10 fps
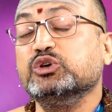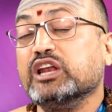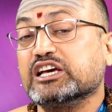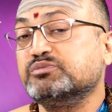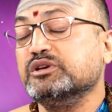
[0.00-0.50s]
ఎందుకు
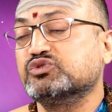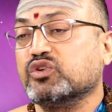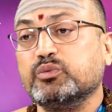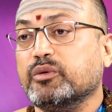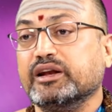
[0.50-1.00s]
లక్ష్మీ
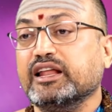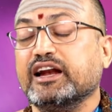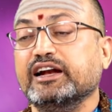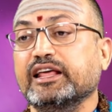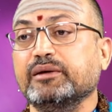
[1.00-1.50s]
స్వరూపం
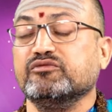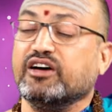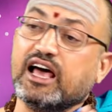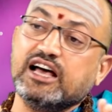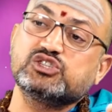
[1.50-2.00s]
అన్నారంటే
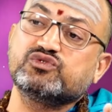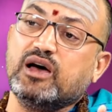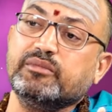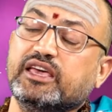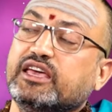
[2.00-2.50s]

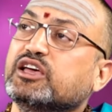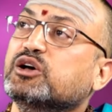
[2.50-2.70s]
వరాహస్వామి